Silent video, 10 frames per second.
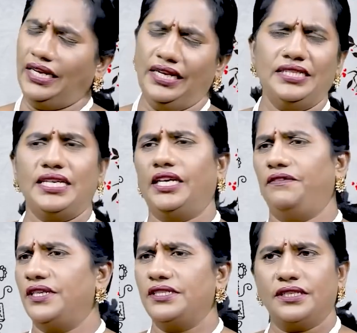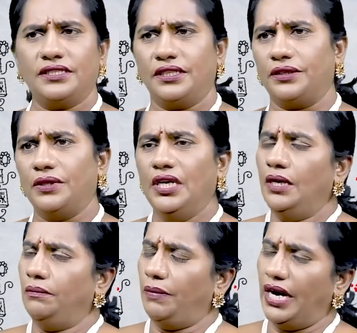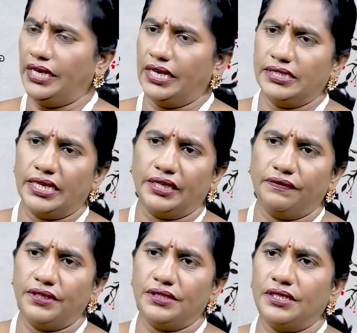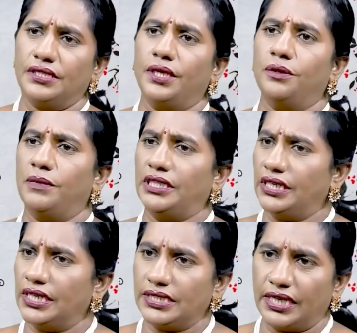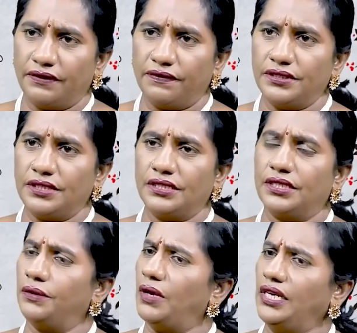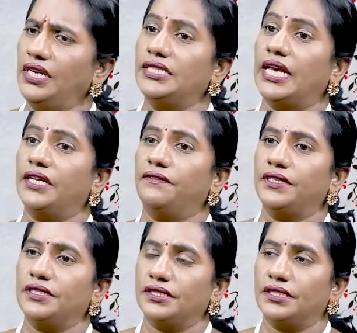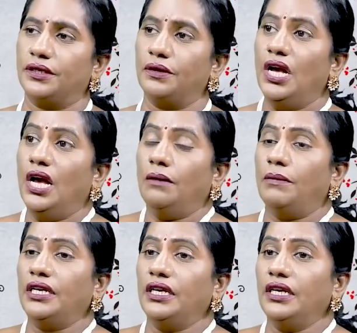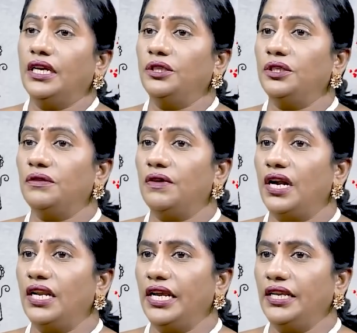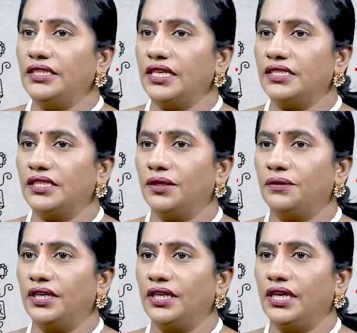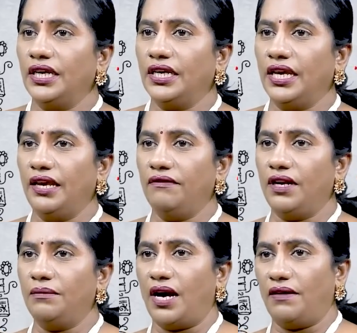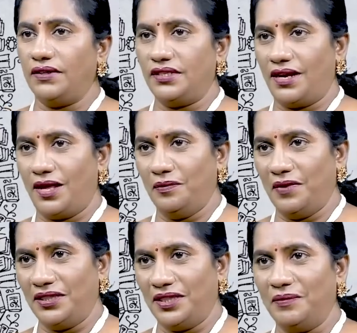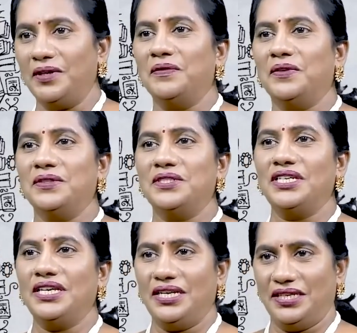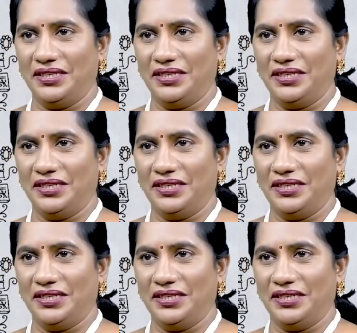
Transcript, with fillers: అన్ని సాక్రిఫైస్ చేస్తారు భారీగా సాక్రిఫైస్ చేస్తారు మదర్గా సాక్రిఫైస్ చేస్తారు అన్ని సాక్రిఫైస్ చేస్తారు బట్ ఎదుటి వాళ్ళు ఏం చేస్తారు అనంటే కేవలం అవసరాలు మాత్రమే ఇవి నుంచి